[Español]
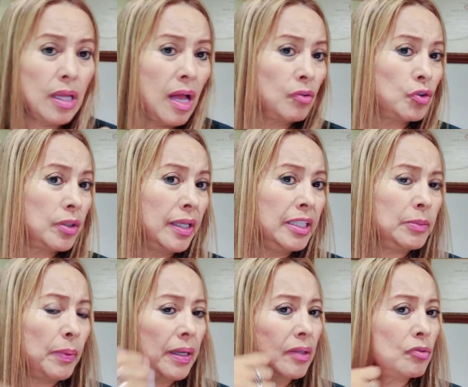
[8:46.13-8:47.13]
a ustedes
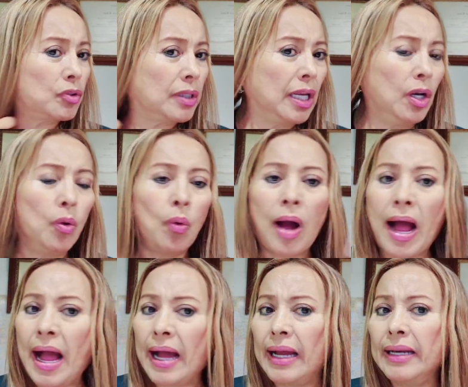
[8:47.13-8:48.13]
para que ustedes lo
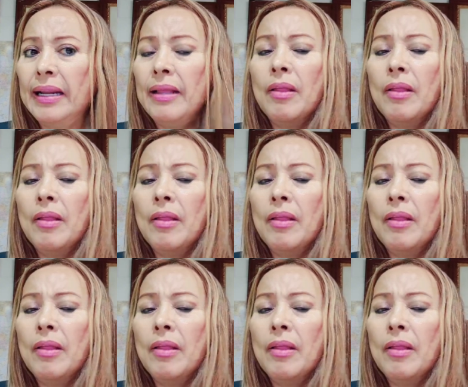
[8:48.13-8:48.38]
hagan,